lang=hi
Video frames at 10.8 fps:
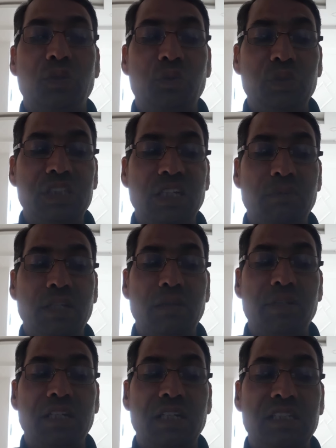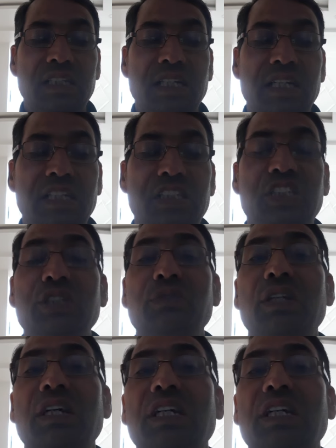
तो इसके बारे में कहा जाता है कि जीवन